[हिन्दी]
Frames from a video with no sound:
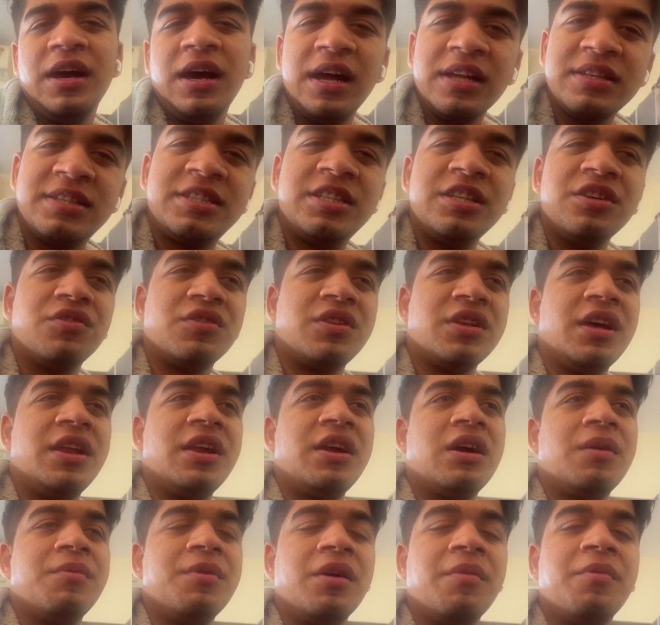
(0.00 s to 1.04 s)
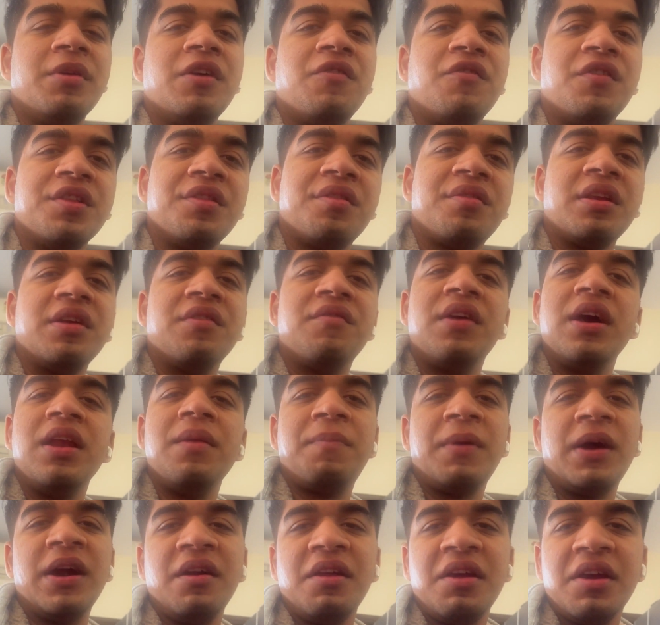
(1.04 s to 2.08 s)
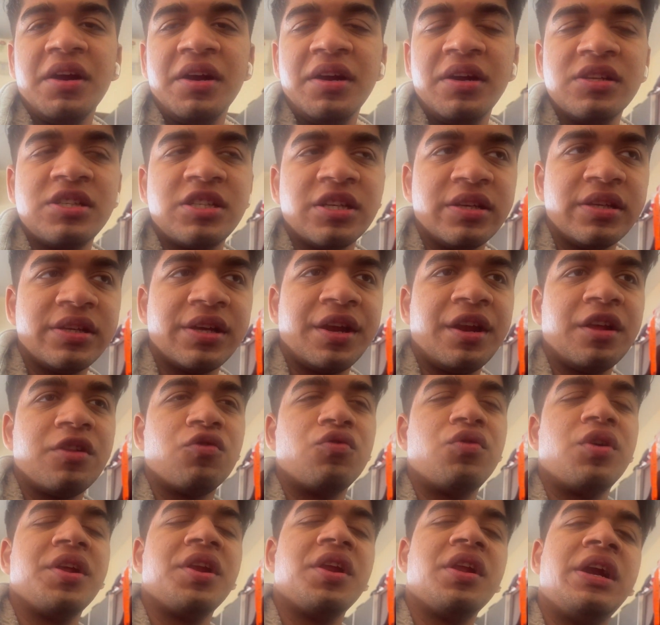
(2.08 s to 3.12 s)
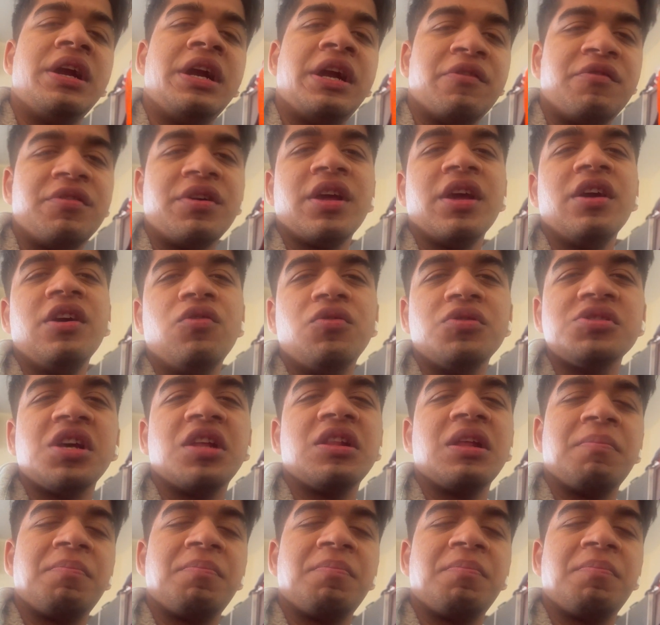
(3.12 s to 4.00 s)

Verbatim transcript: अच्छी होती है कभी कभी ना वंस इन अ वाइल पार्टी करने चले जाना थोड़ा ना नेटवर्किंग हो जाती है